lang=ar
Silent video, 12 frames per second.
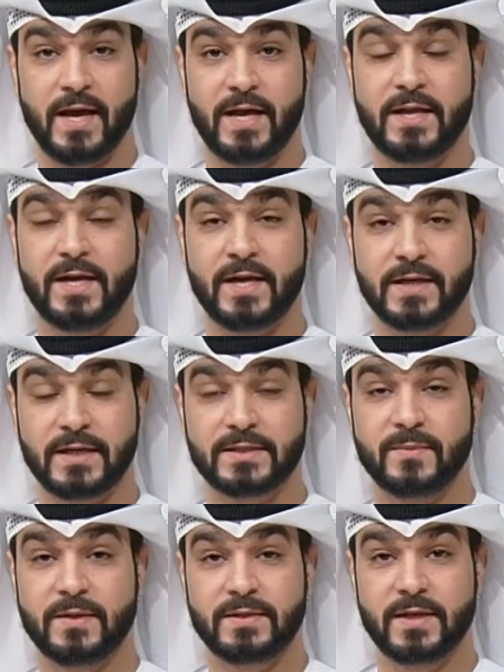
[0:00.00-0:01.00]
على
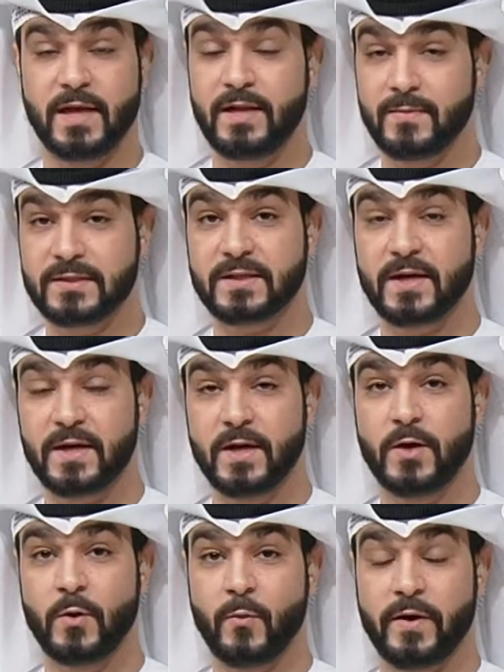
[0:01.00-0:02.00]
خشبة المسرح
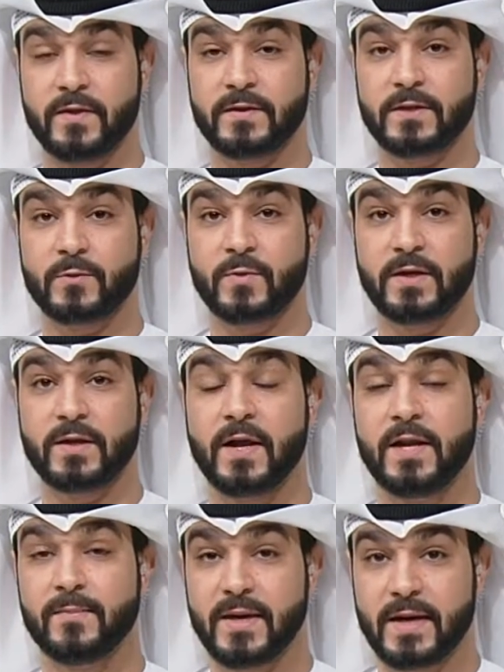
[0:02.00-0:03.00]
وأيضا تطوير
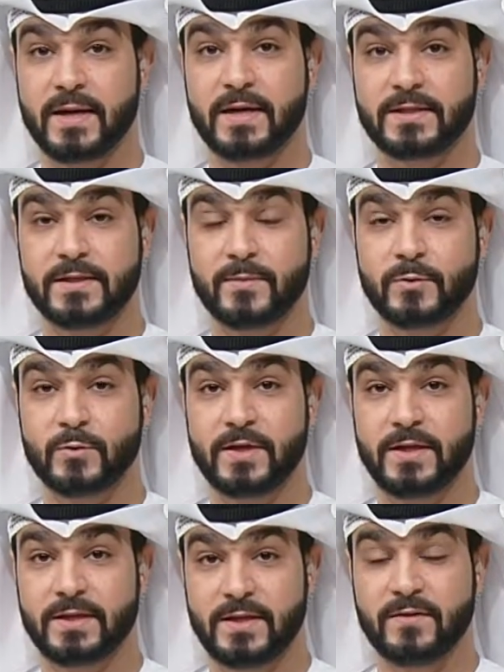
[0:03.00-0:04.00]
المهارات
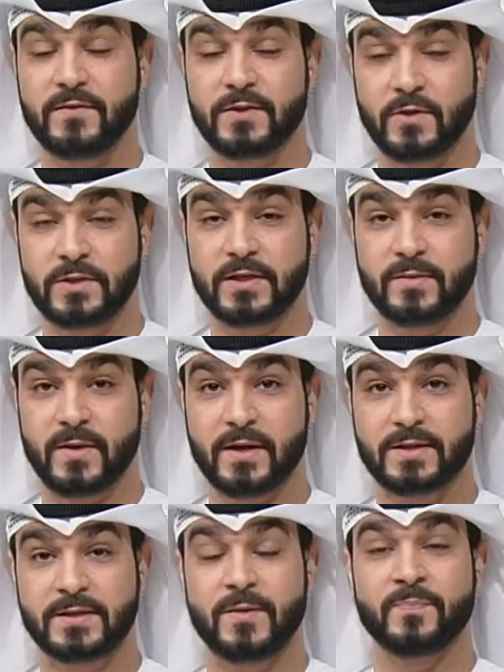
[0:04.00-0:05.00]
الموجودة عندنا في دولة
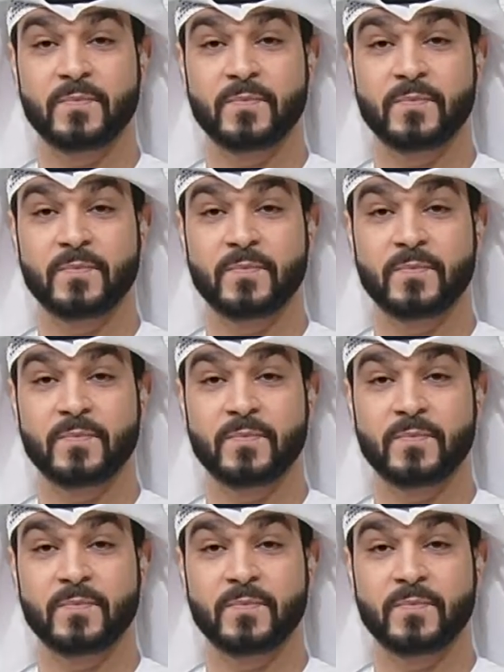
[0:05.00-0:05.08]
الإمارات